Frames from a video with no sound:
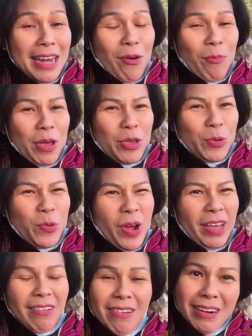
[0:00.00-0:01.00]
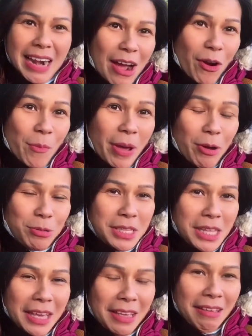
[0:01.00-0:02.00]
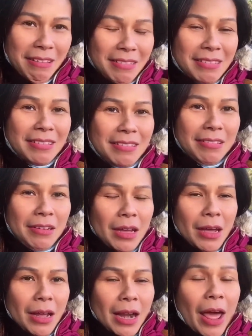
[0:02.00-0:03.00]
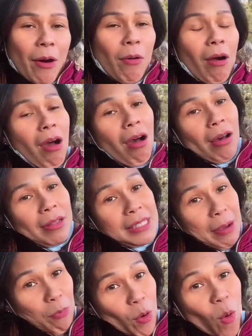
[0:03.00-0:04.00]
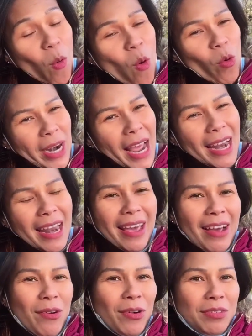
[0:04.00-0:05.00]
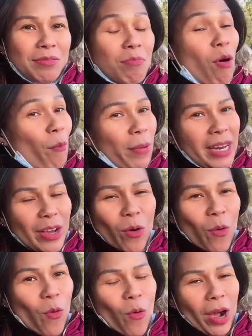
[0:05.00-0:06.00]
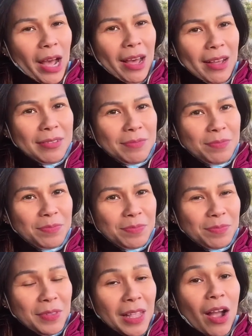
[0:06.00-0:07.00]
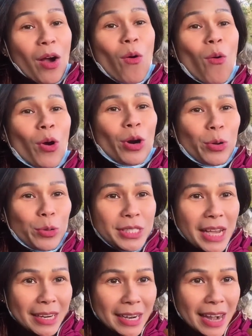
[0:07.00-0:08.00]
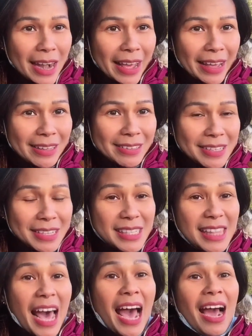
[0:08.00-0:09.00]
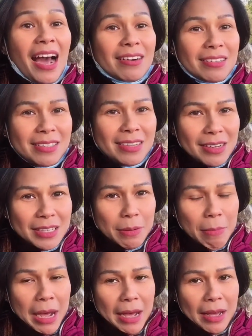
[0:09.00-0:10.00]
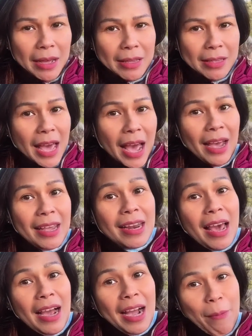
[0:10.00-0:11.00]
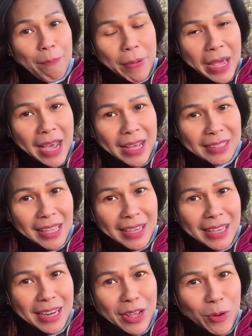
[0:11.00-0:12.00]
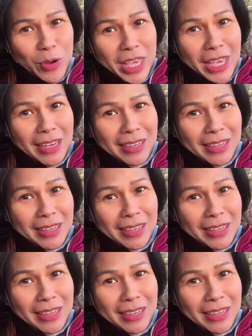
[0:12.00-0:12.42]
เราไปอยู่ด้วย เออนางก็ไม่เอาสิแล้วก็จับโกหกได้แล้ว หมอไม่ได้โกหกค่ะ คนรู้จักนั่นแหละ สร้างเรื่องขึ้นมา อยากให้นากลับไปหาตา ขี้เหนียวอีก